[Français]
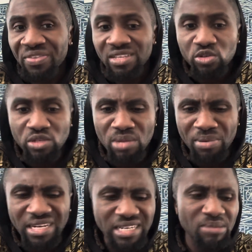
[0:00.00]
Si tu n'es
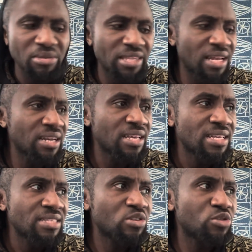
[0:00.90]
pas criminel,
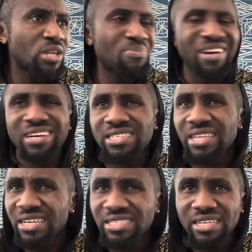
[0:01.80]
si tu n'es pas
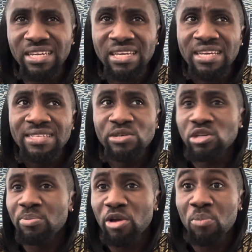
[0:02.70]
recherché, si tu
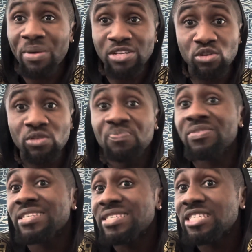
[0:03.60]
n'es pas une personne
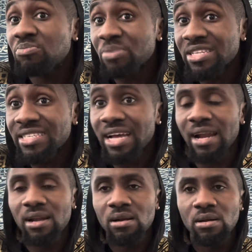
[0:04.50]

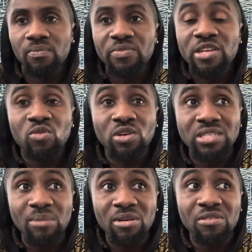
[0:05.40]
spéciale, ils ne vont
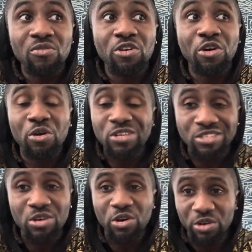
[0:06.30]
jamais
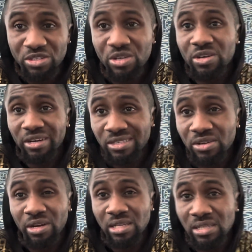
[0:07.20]
creuser, creuser, creuser,
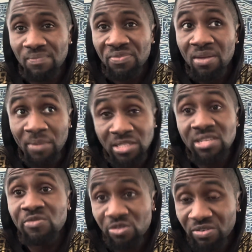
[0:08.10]
creuser. Parce
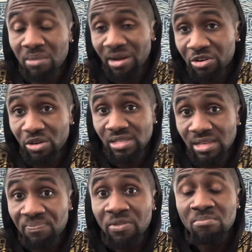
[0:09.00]
qu'ils veulent vraiment
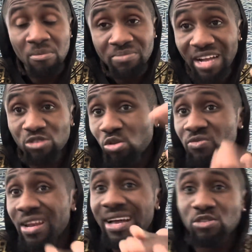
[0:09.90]
creuser, même dans ton
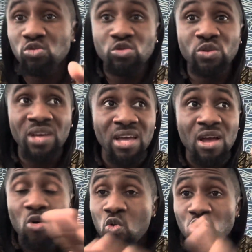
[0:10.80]
village où tu es,
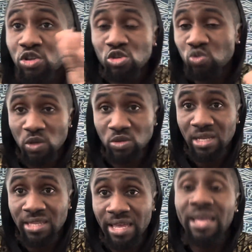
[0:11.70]
ou que tu sois sur
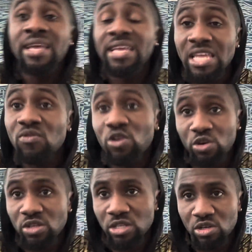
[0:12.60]
cette terre, ils vont
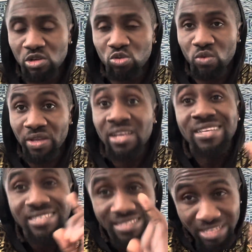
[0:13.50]
creuser, te retrouver.
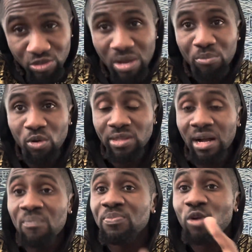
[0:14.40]
Si tu es
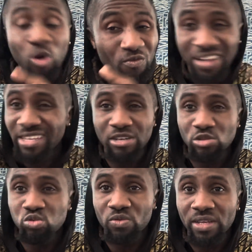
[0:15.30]
important, on va te
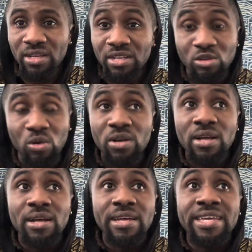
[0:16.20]
retrouver. Donc,
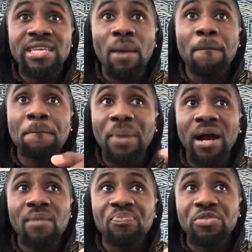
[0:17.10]
il n'y a
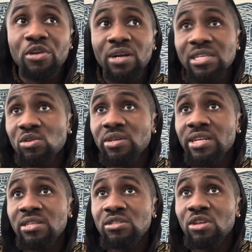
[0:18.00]
pas de raisons
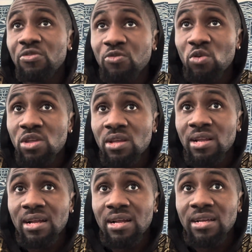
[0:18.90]
qu'il te fouille,
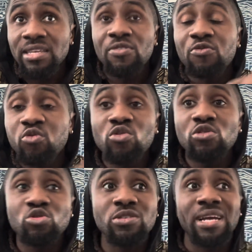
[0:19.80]
qui fouille
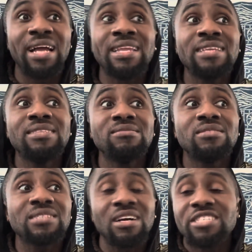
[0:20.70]
jusqu'à aller
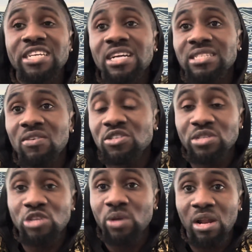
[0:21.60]
s'acheter, à savoir si tu
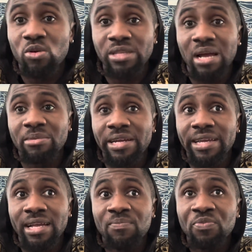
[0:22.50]
as joué à la loterie
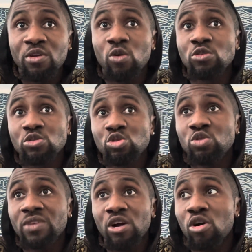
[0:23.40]
américaine. Aujourd'hui, tu
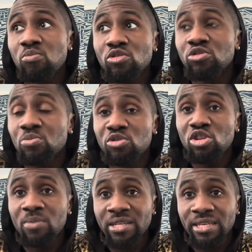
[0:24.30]
viens encore pour,
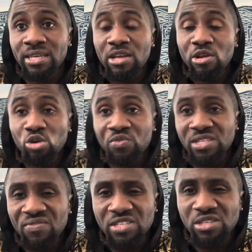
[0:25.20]
demander le
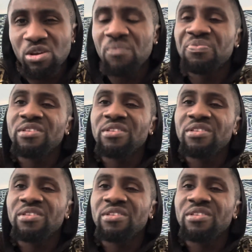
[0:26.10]
visa visiteur.